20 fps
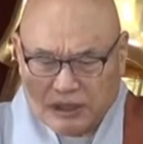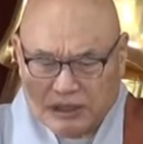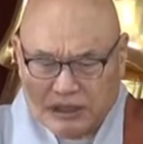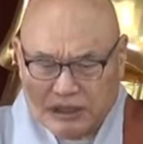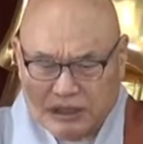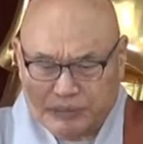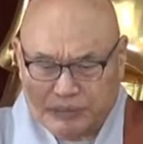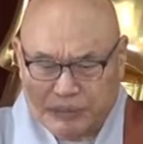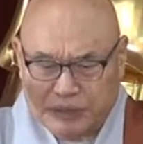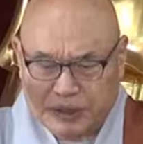
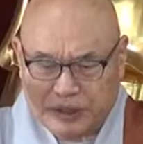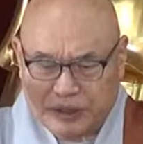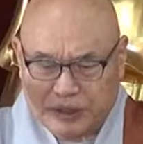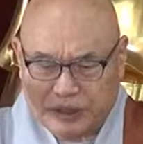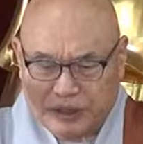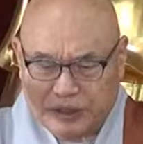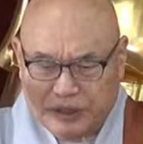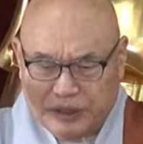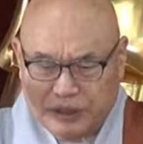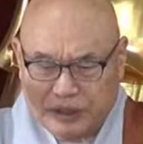
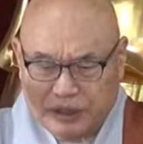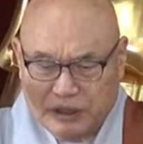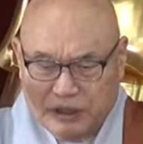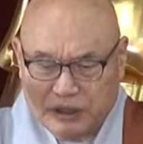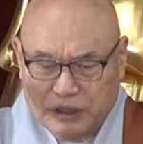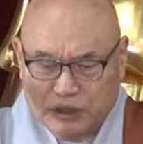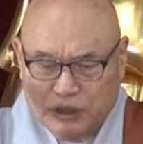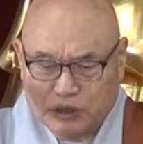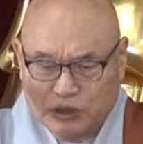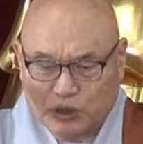시피
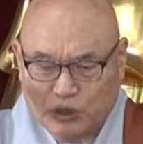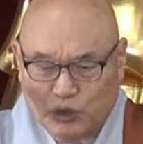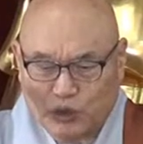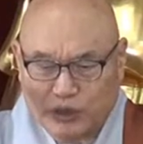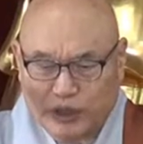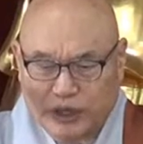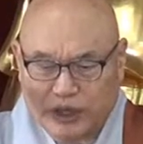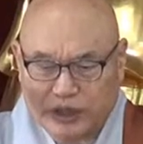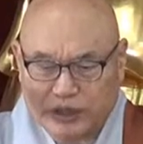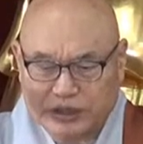
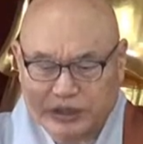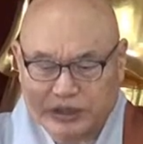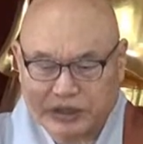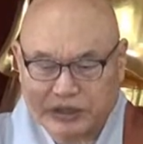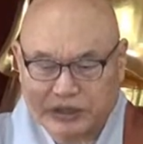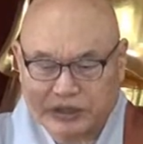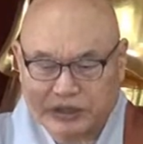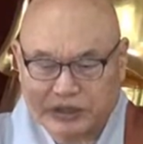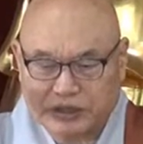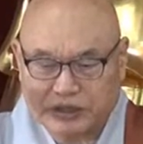소행
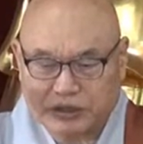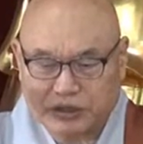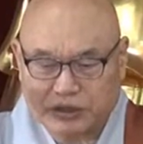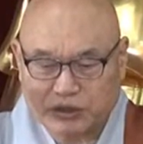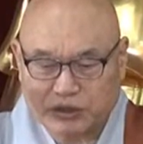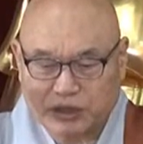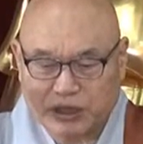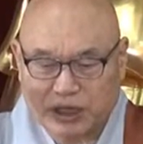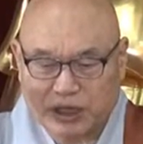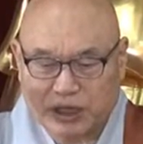
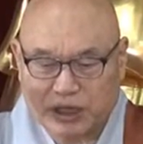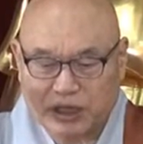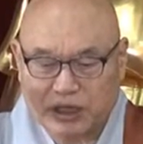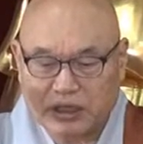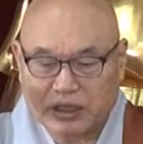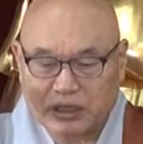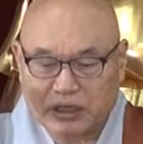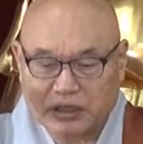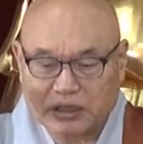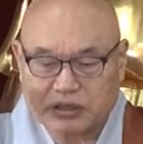
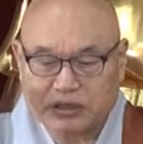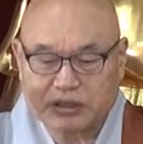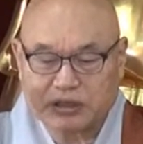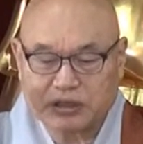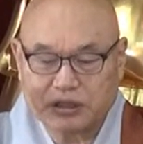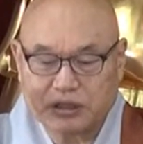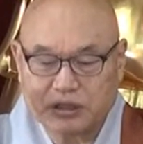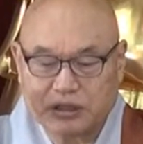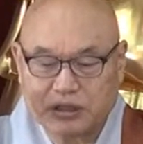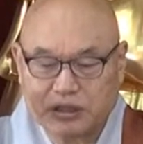청정치로다
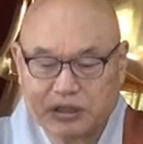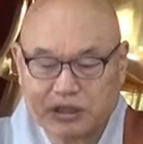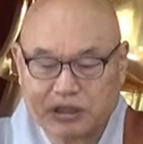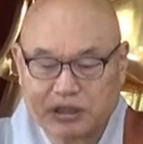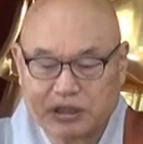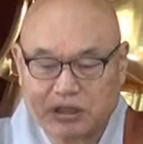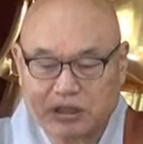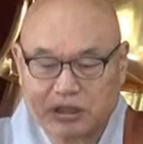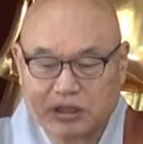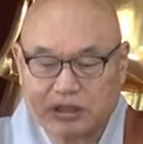
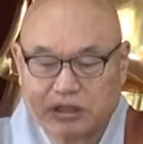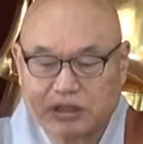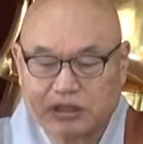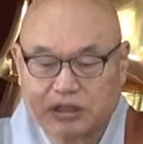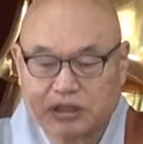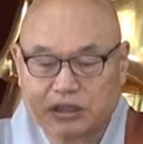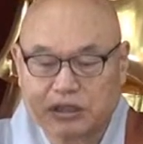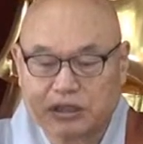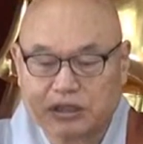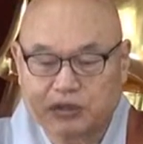어,
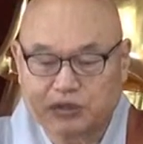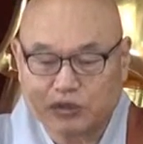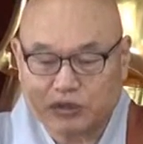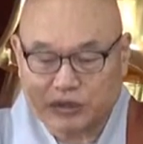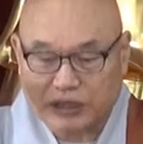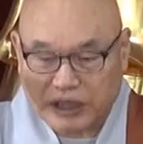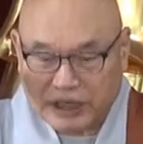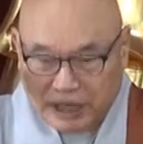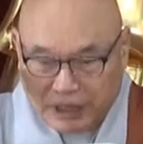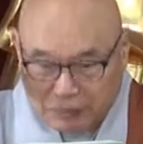저
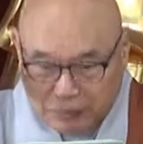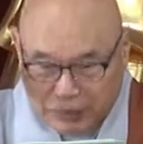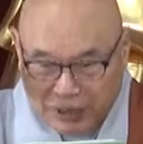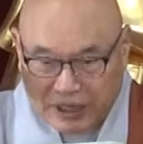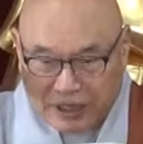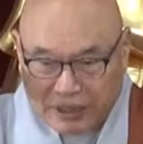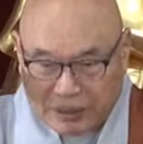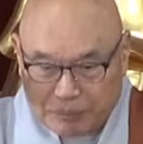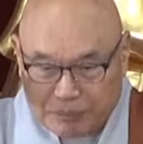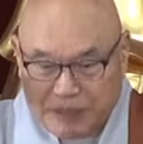중생
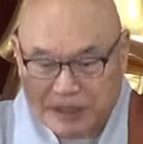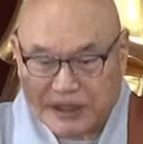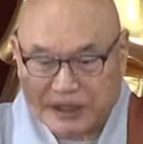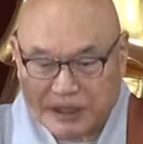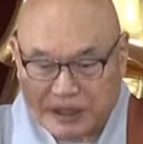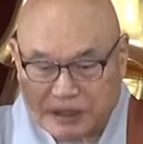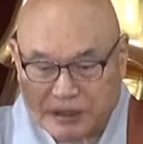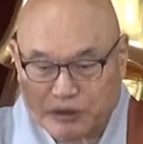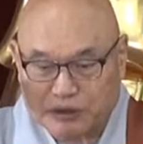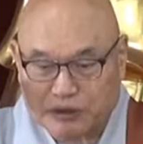앞에
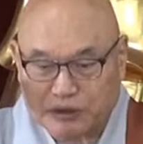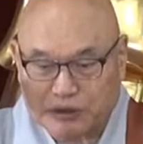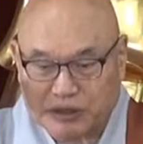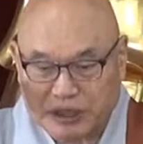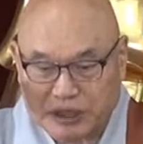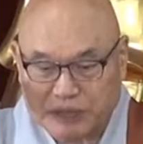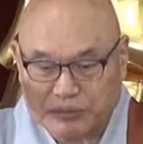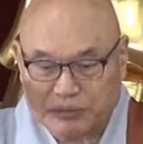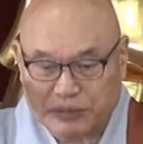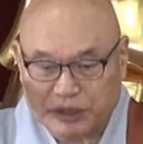피자는
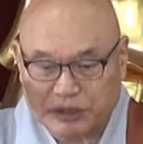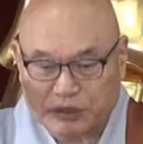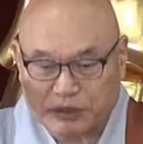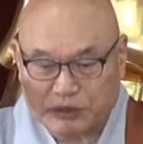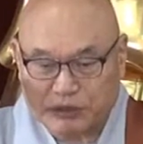중생입니다.